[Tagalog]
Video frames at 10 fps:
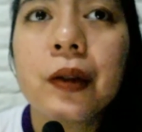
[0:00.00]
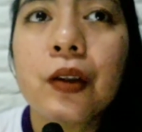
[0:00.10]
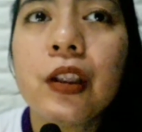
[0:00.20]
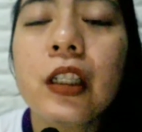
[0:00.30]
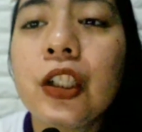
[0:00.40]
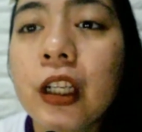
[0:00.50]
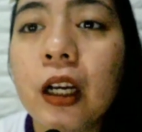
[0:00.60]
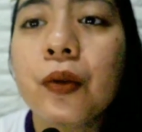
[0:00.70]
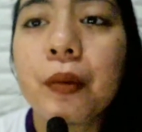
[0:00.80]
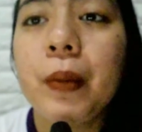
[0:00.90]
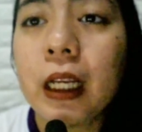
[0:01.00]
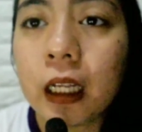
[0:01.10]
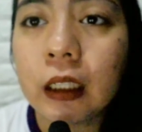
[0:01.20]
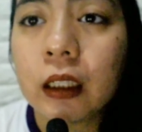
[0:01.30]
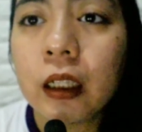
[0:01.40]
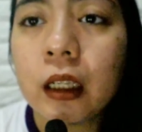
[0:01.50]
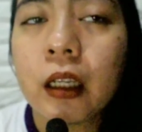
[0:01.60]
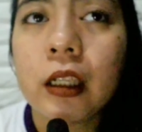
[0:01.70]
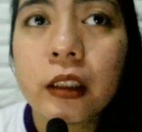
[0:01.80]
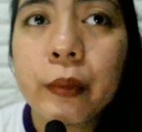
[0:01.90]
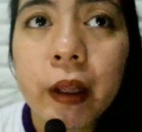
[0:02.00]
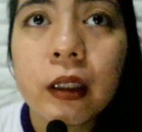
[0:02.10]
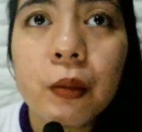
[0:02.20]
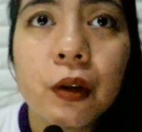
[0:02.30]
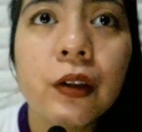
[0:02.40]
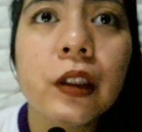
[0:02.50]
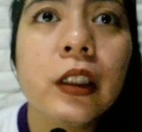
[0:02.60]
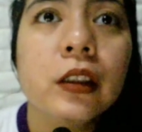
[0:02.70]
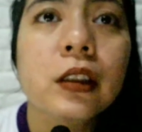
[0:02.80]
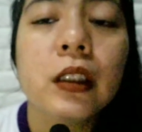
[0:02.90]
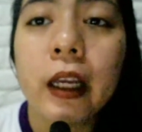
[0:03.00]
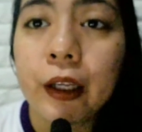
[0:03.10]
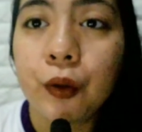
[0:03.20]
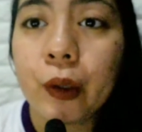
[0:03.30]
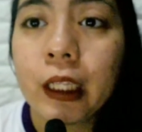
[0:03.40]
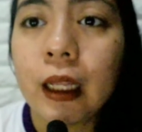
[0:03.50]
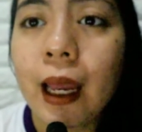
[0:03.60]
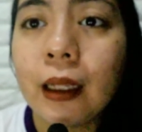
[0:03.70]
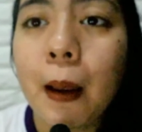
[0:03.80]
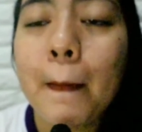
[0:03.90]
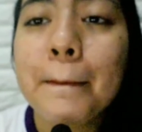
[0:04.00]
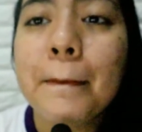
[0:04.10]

dito hindi siya gaanong mabigat it's blendable it's lightweight and